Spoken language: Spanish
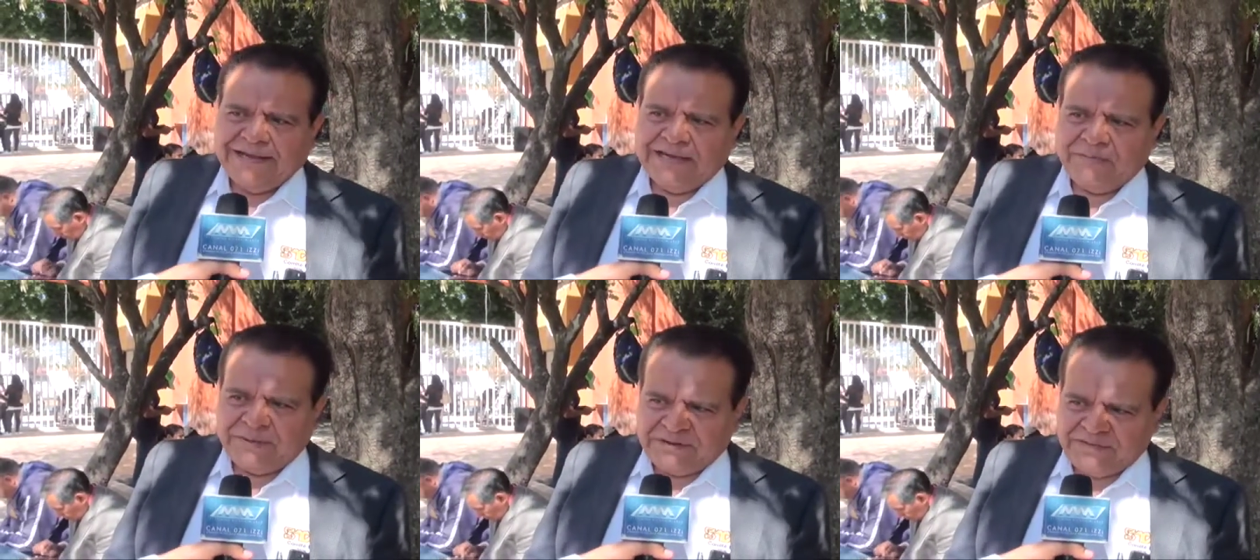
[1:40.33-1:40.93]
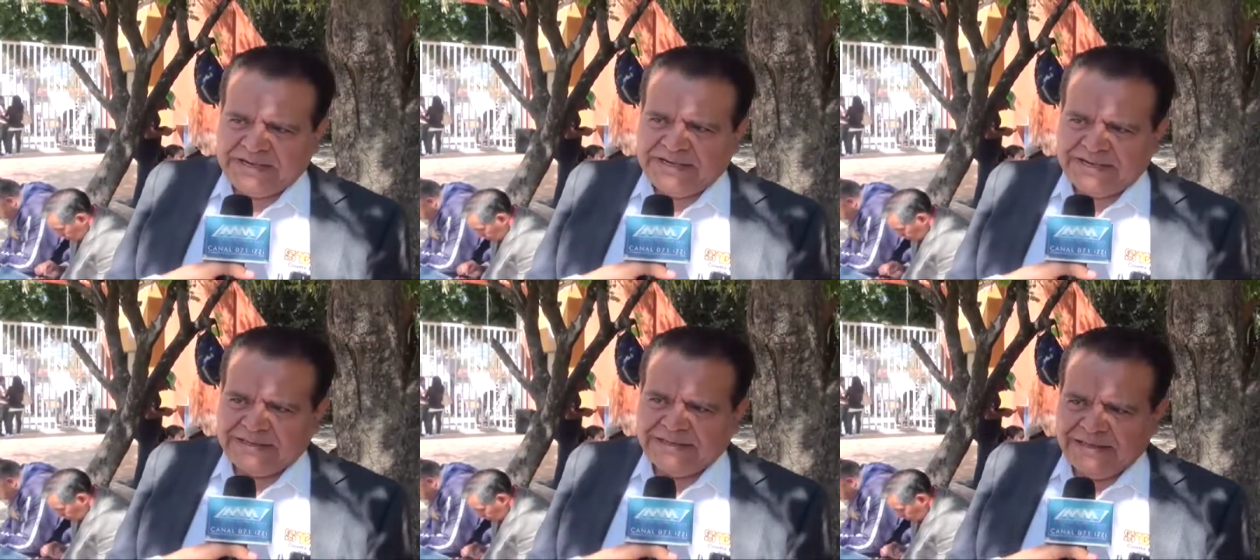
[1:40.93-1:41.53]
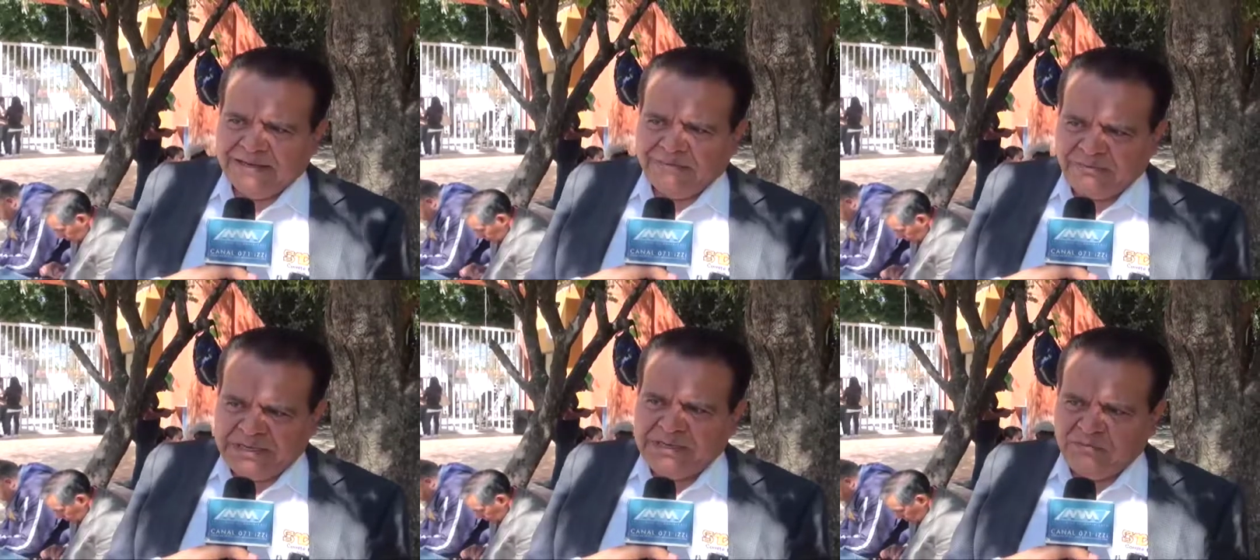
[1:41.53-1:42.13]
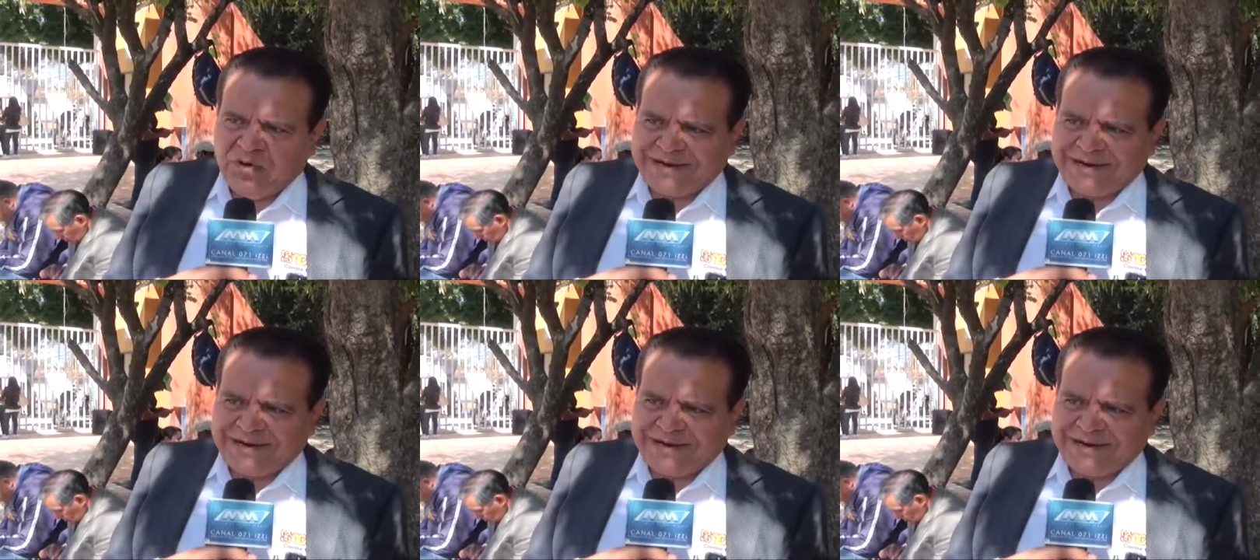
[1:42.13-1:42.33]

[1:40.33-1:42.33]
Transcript: el perfil mínimo